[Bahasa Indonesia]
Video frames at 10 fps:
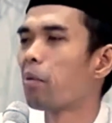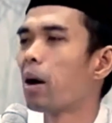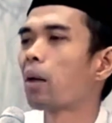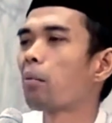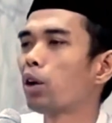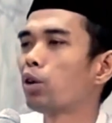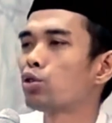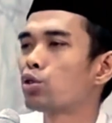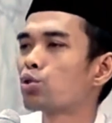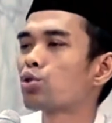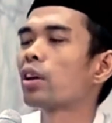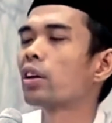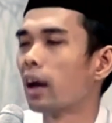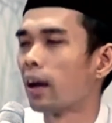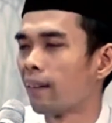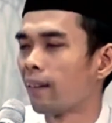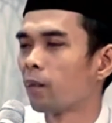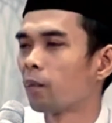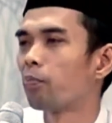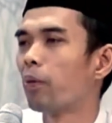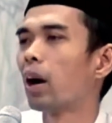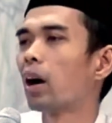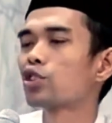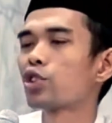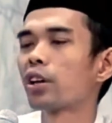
Bank menuju syariah. Bank